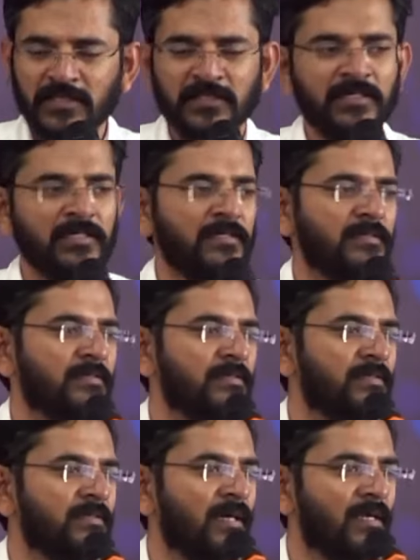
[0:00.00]
மெத்தட்
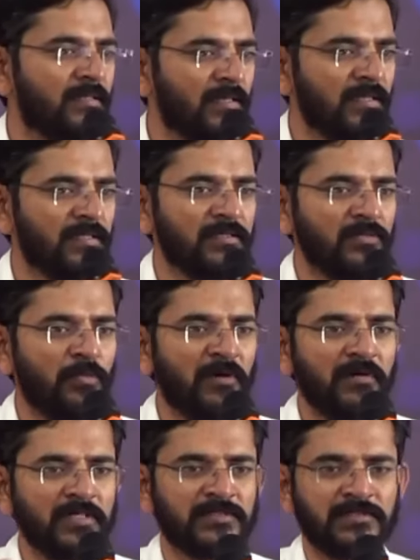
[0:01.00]
அடுத்து என்னது
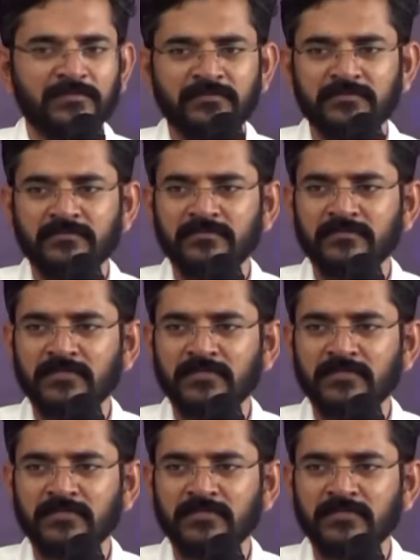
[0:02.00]
உபவாசம்